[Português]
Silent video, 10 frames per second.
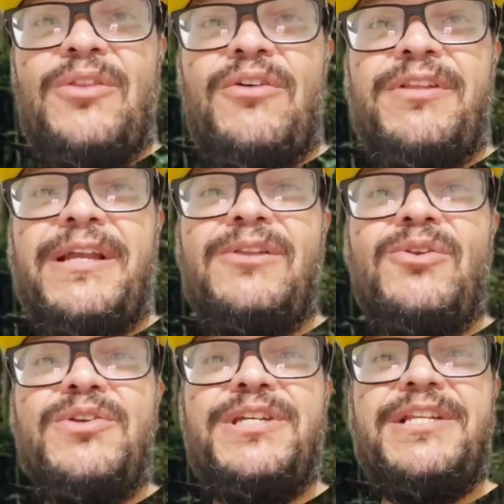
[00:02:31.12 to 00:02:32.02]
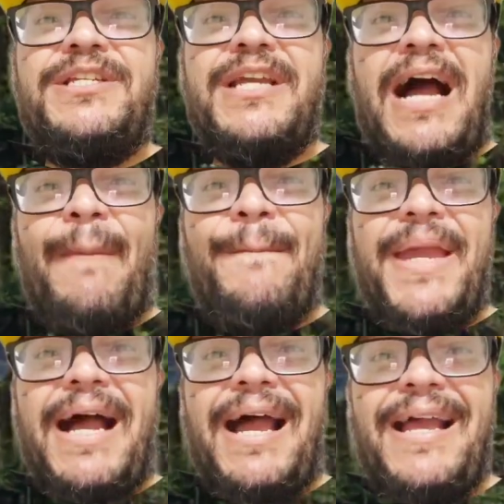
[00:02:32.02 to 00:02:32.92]
a nova tecnologia de
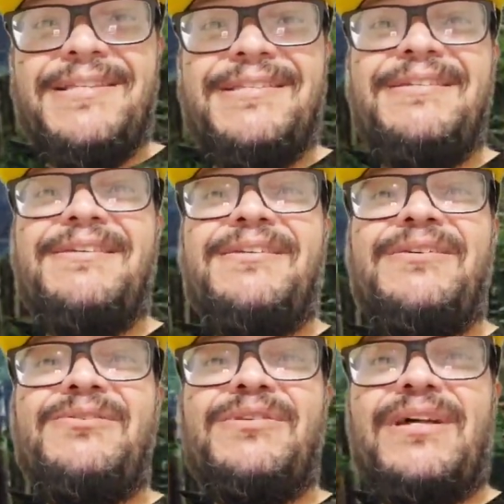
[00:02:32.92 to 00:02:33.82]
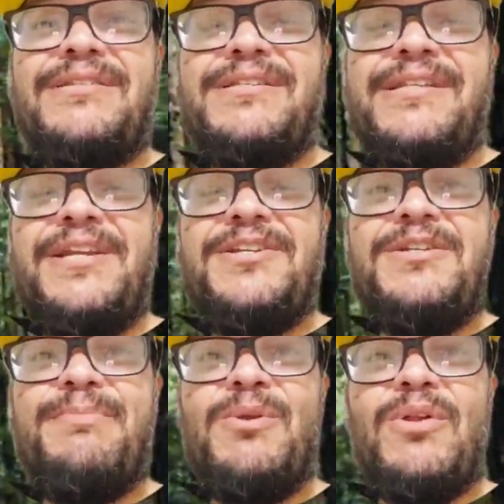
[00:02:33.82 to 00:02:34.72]
APAS, o assistente
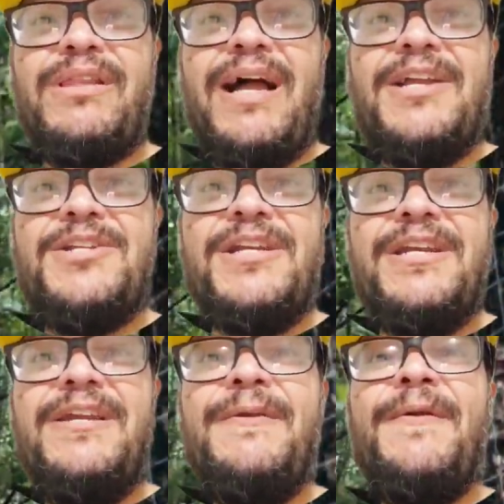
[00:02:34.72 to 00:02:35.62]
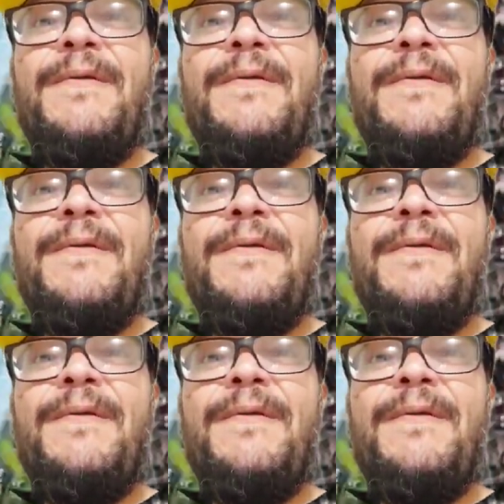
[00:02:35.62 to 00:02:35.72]
de pilotagem aí,